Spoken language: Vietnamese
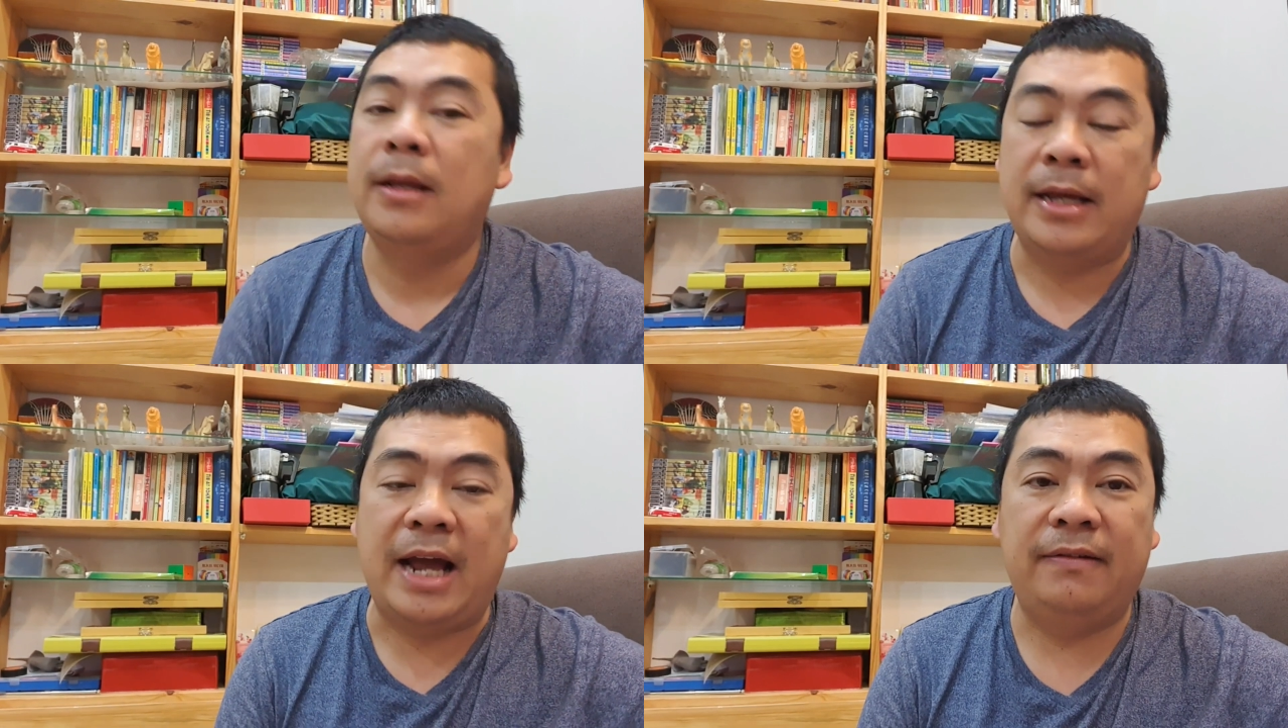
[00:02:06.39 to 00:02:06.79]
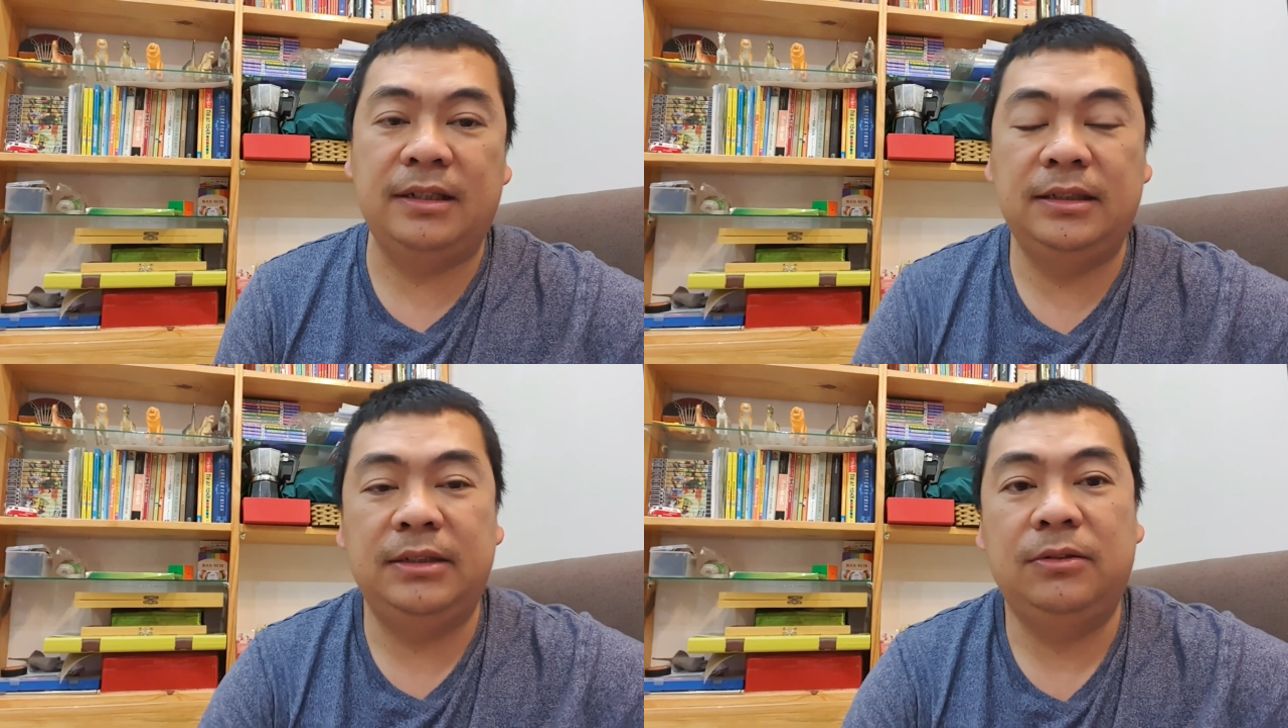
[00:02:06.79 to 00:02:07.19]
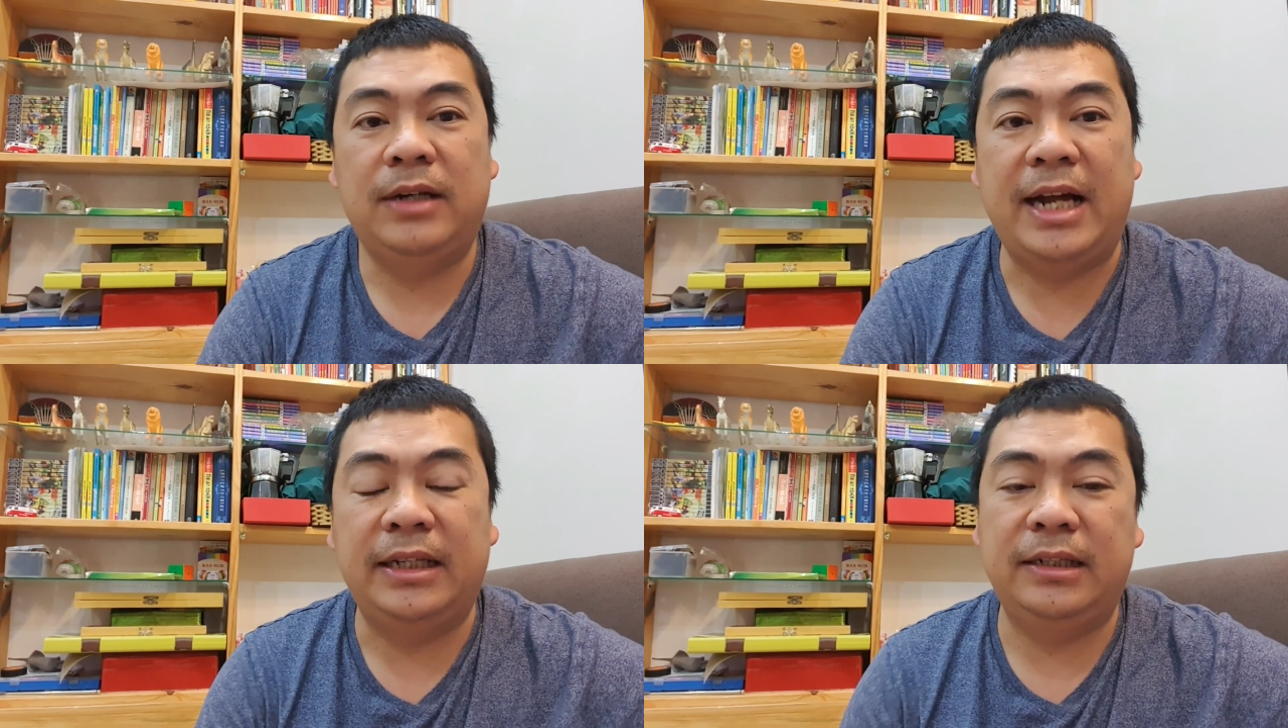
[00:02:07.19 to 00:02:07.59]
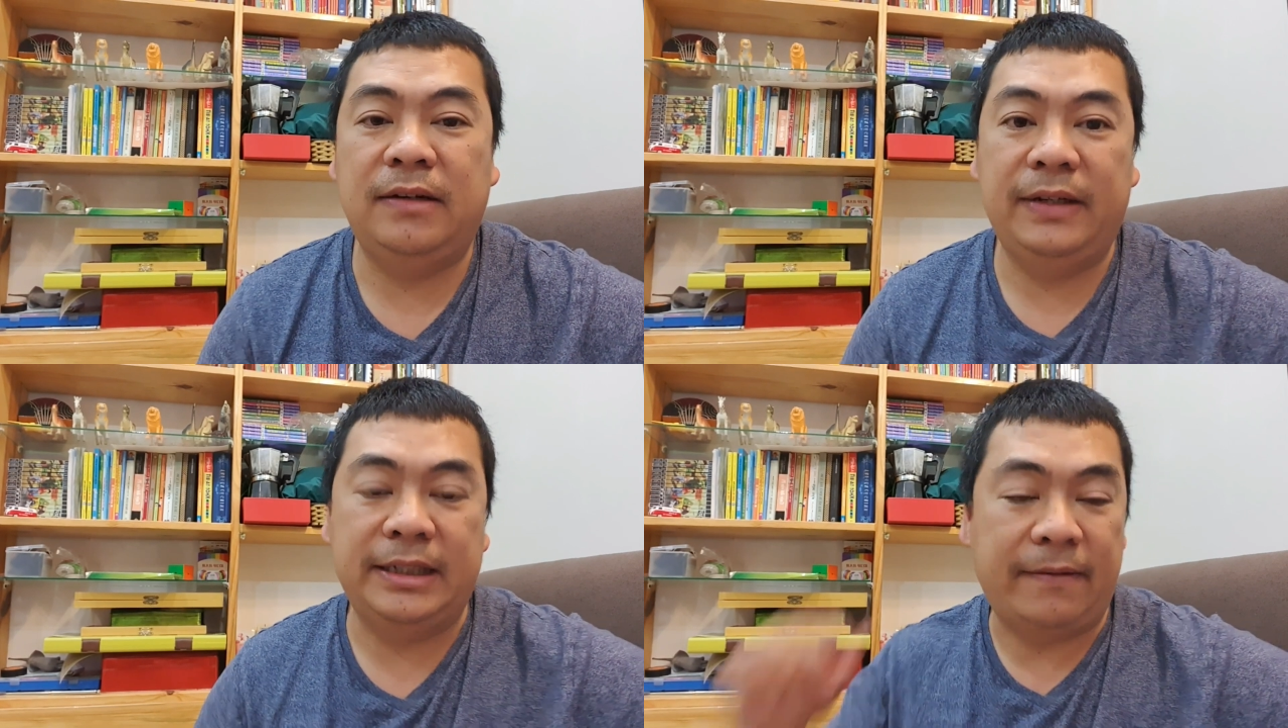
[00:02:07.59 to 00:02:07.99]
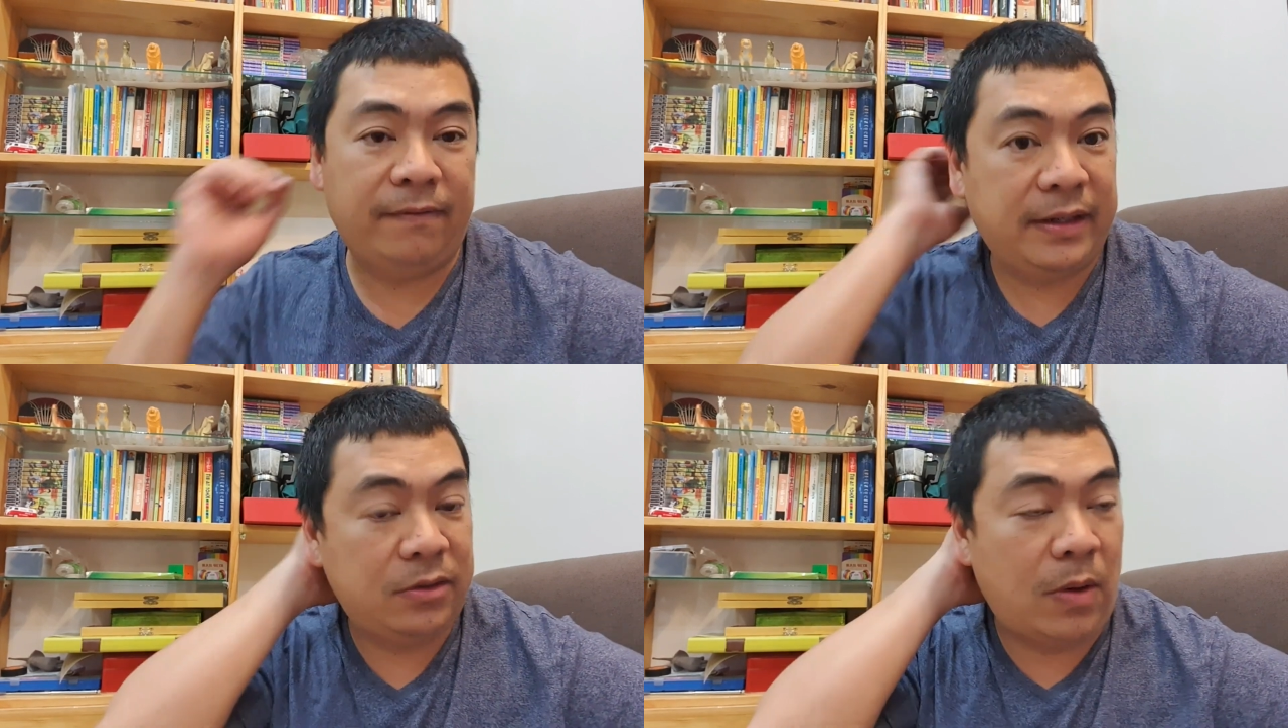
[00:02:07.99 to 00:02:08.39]
hai phẩy bốn triệu đô la thì nó phải tầm
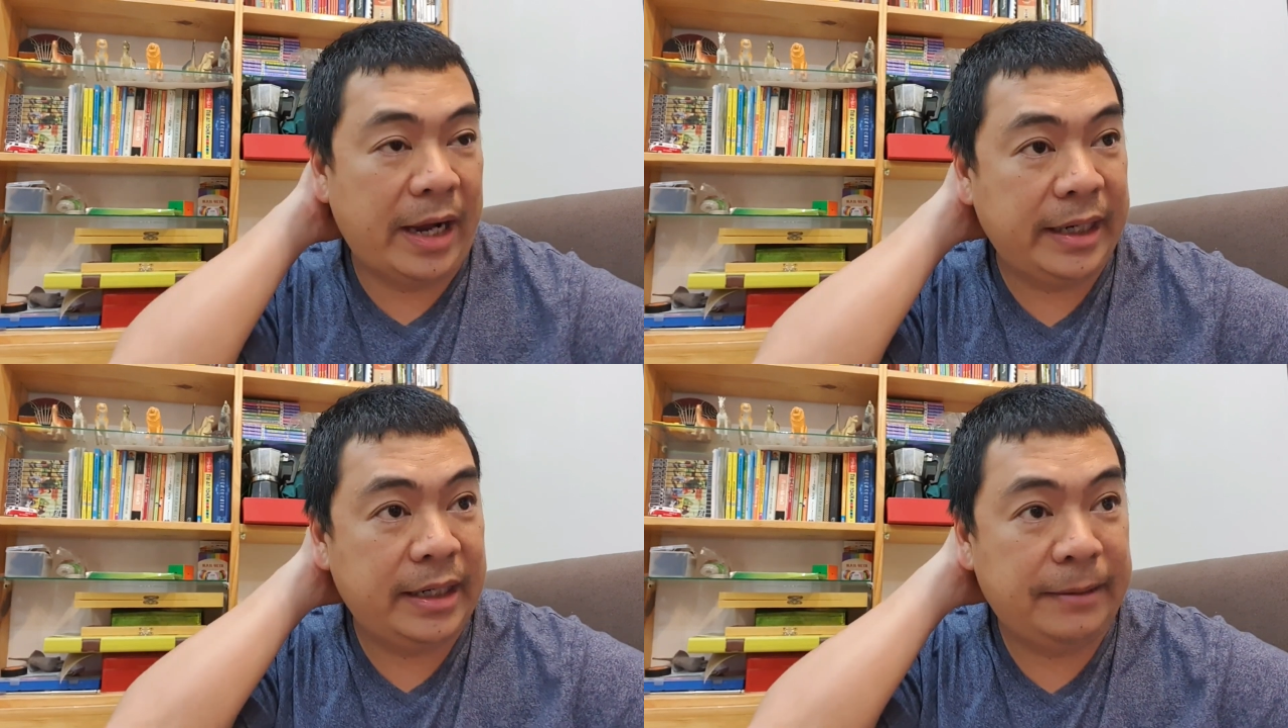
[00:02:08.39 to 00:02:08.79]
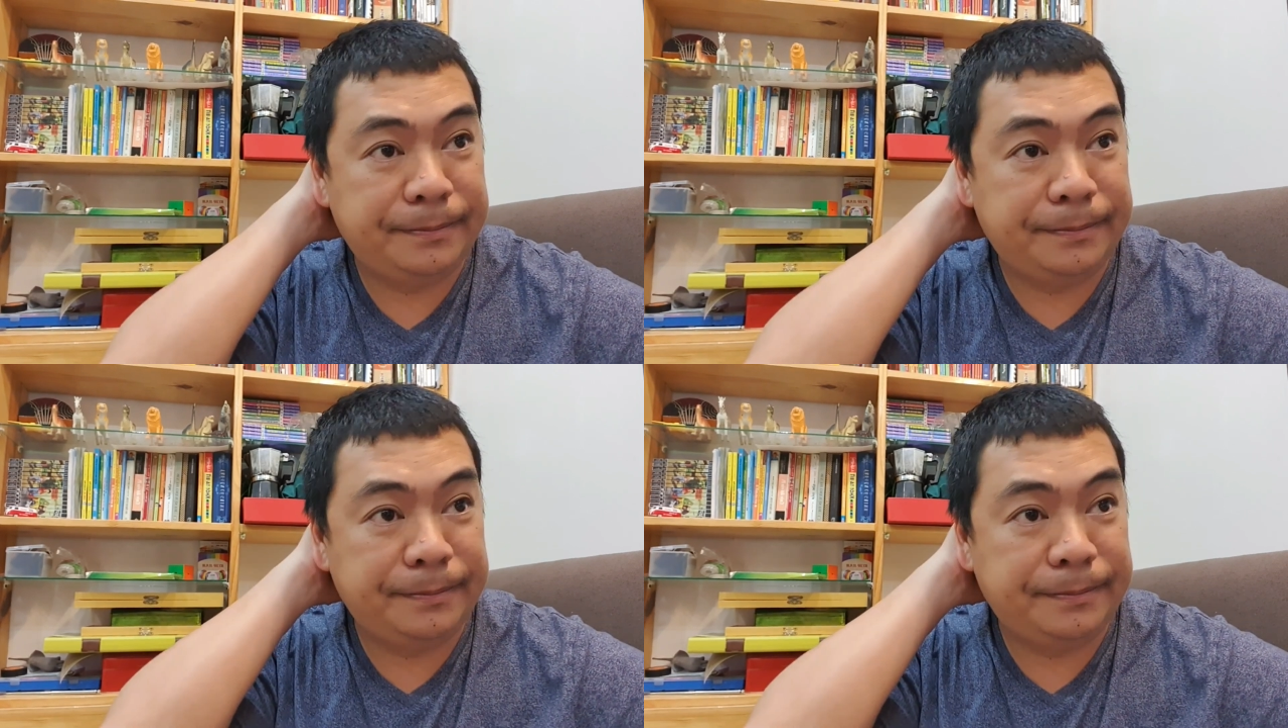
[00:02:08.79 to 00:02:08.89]
phải khoảng